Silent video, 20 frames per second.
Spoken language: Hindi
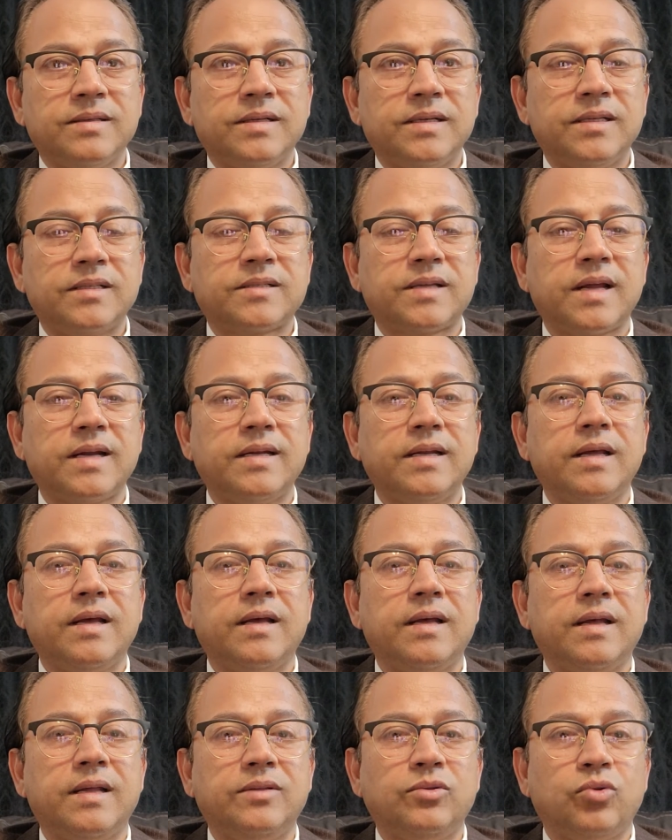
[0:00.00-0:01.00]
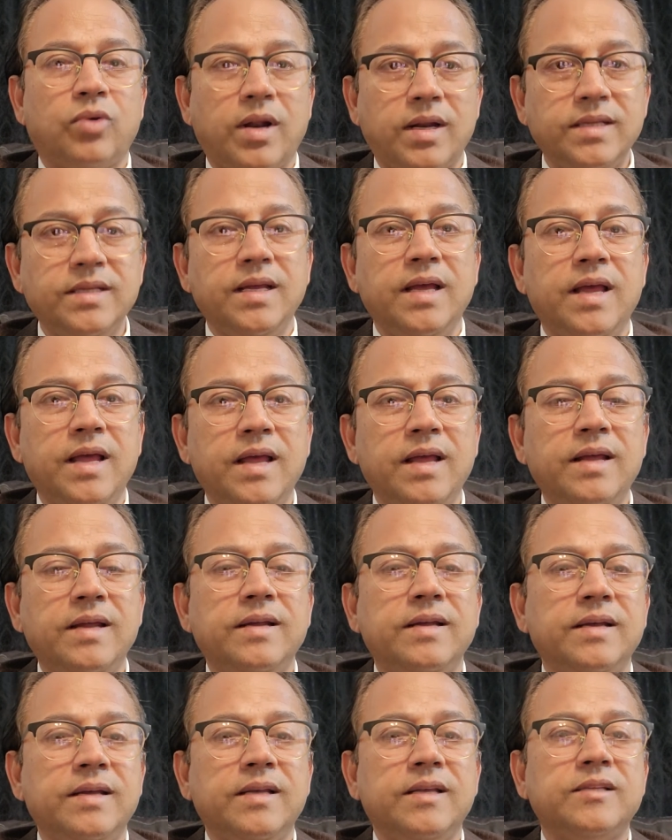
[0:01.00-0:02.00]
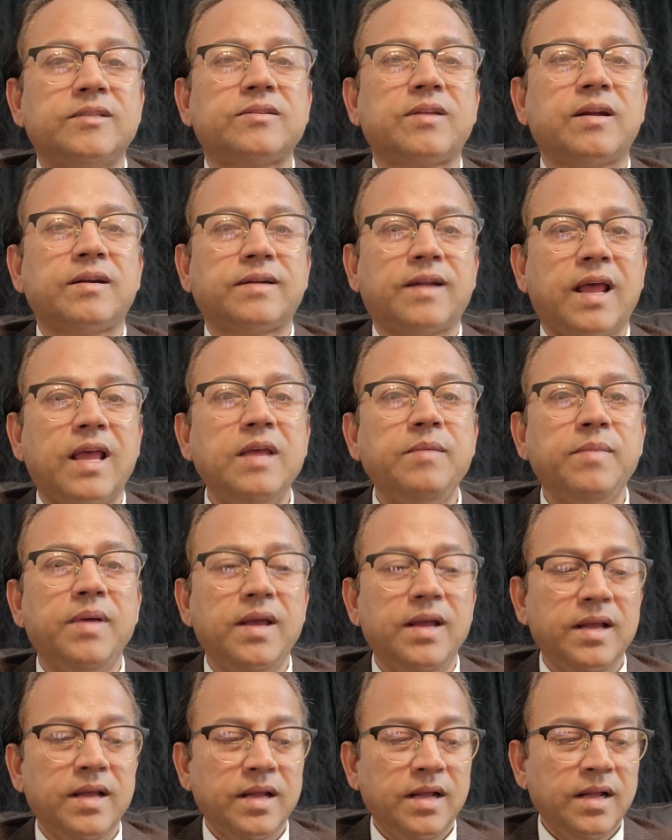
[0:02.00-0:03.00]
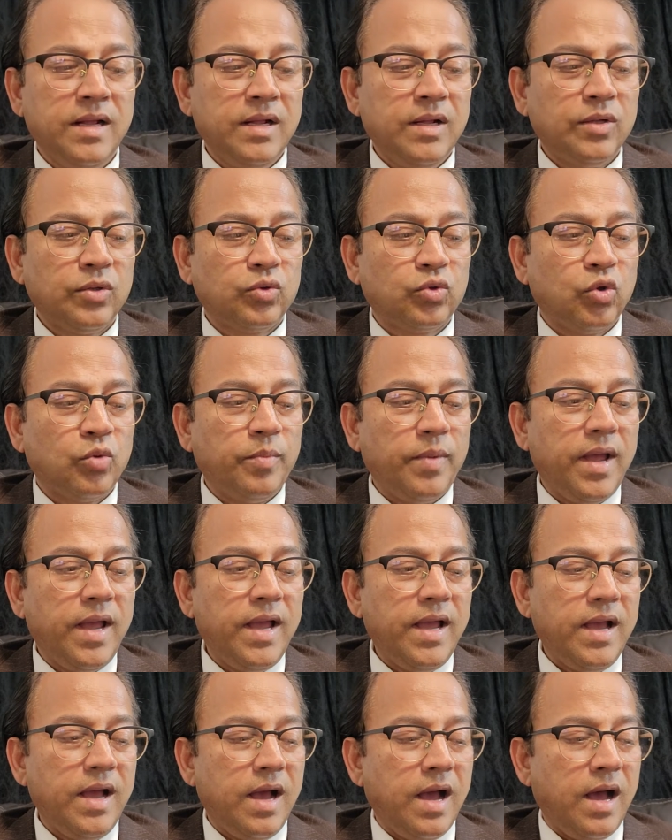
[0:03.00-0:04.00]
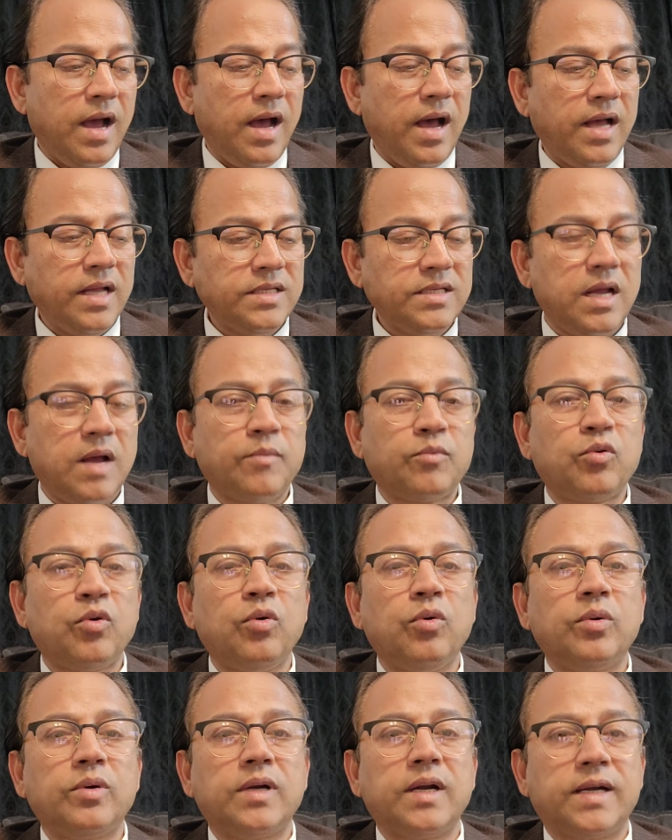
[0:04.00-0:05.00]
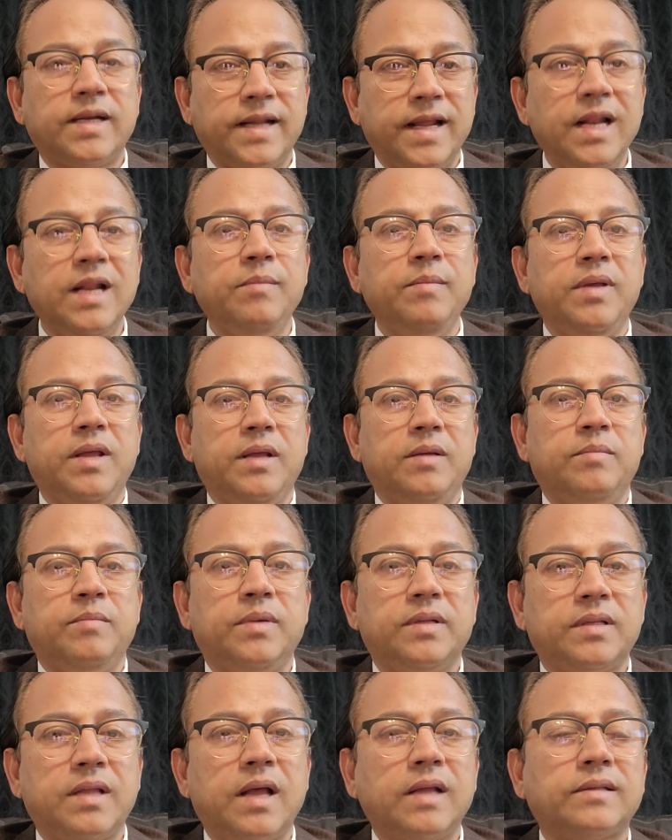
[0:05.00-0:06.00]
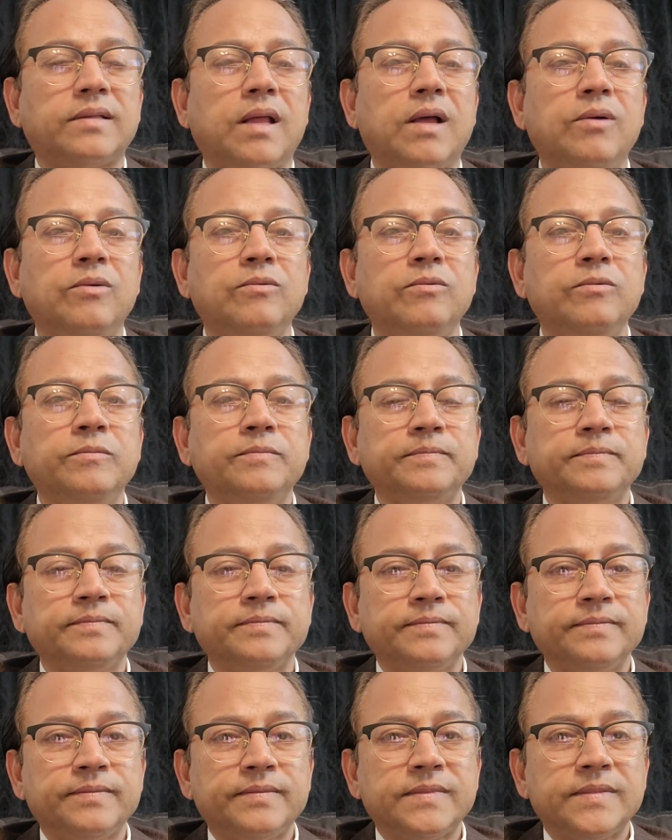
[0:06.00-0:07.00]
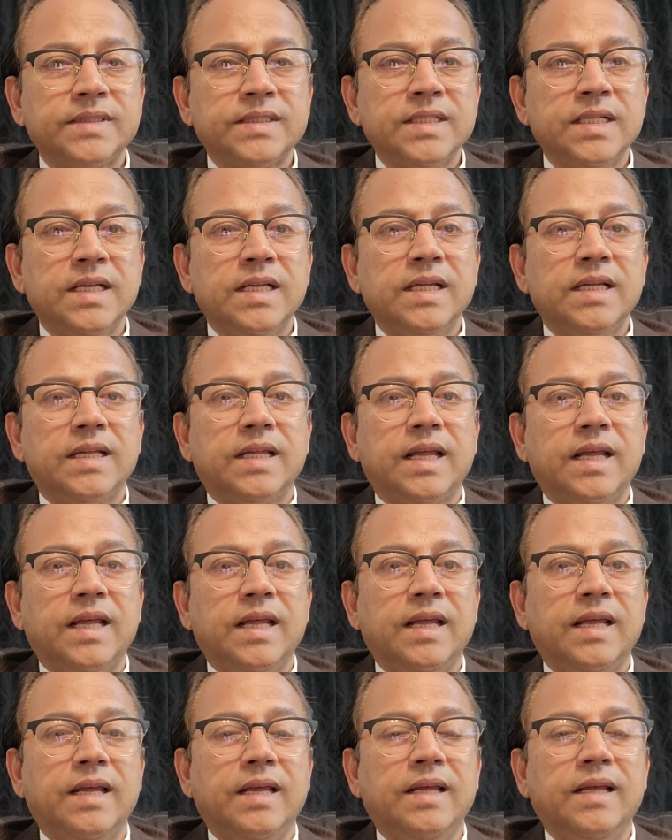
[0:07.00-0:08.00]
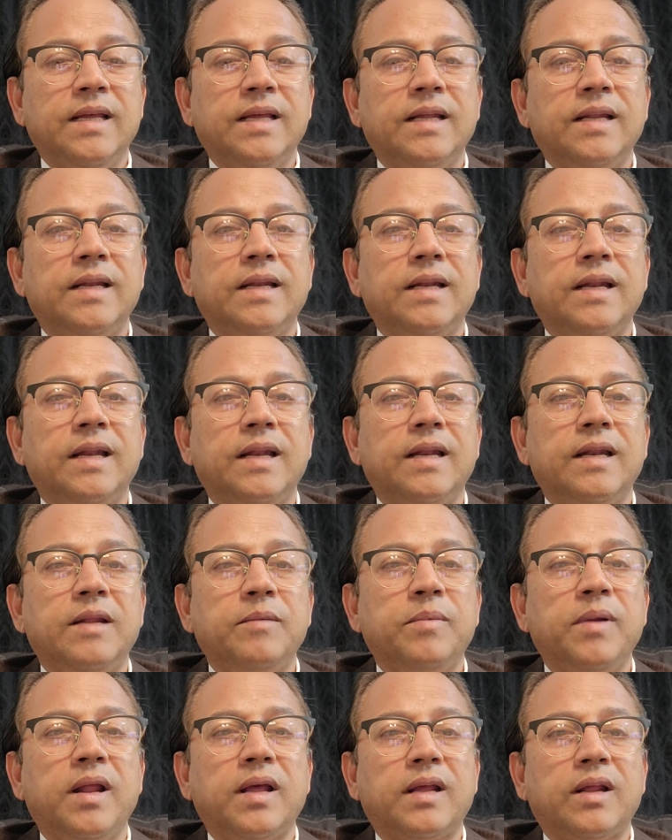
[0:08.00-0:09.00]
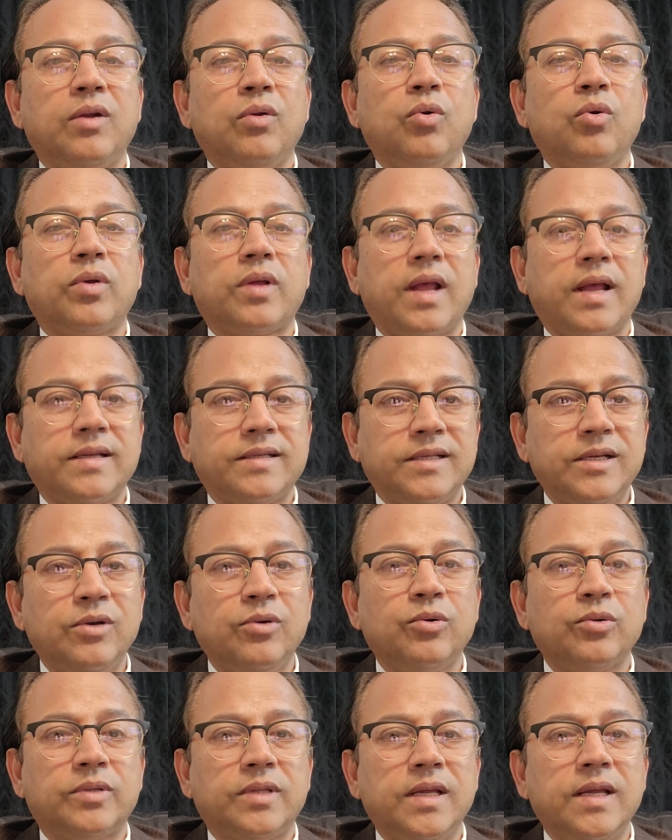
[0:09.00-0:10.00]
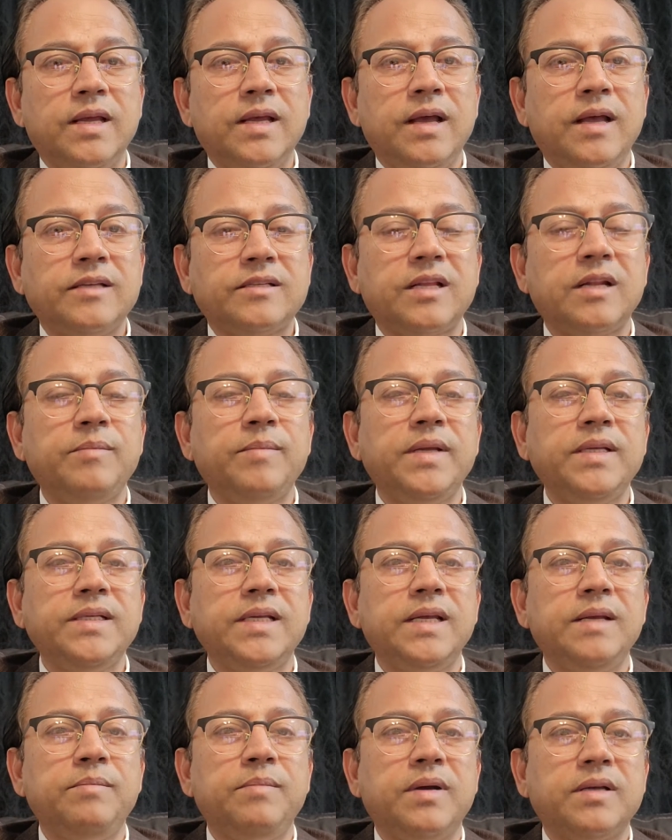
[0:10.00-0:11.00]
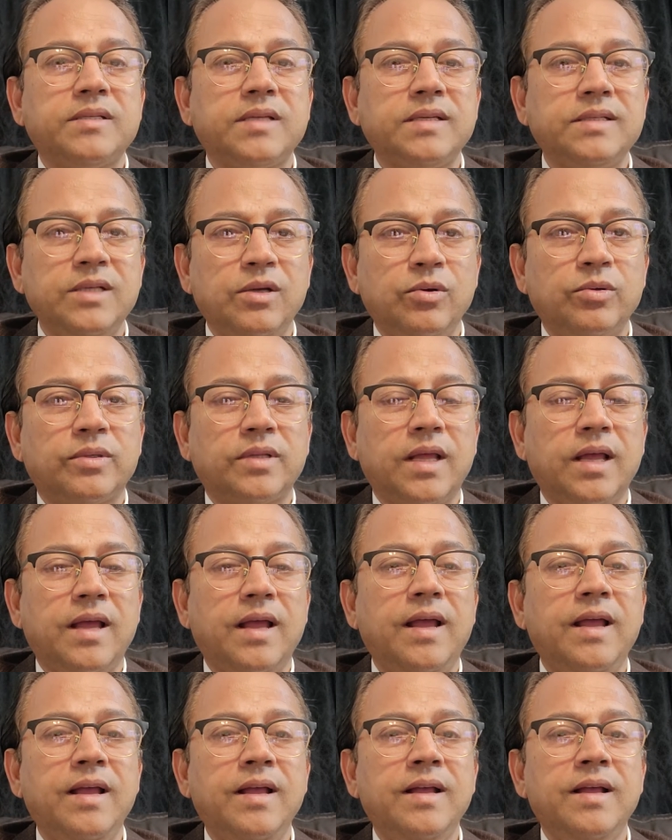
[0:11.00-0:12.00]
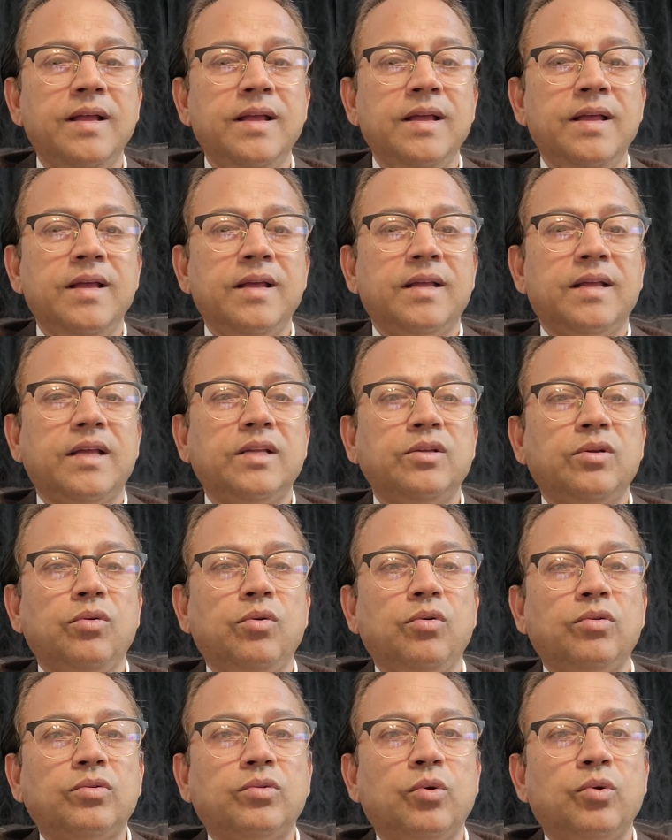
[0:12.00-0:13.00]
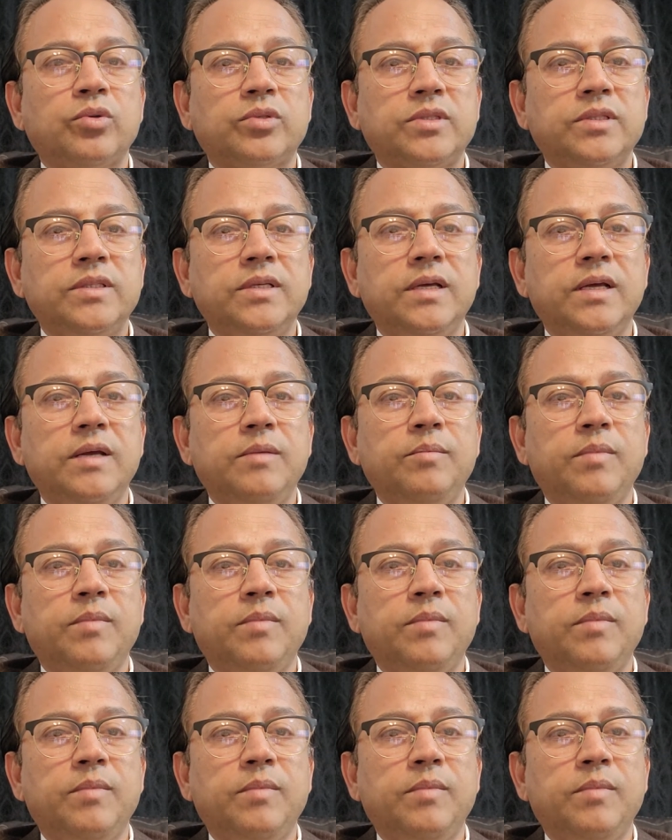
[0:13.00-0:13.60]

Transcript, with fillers: इसका दुरानिया है इसका टाइम है तो मैं आज आपको डिटेल में बताता हूँ कि लिब्रा के लोग कैसे होते हैं असल में ये मकसद ये होता है कि जो लोग दोस्तियाँ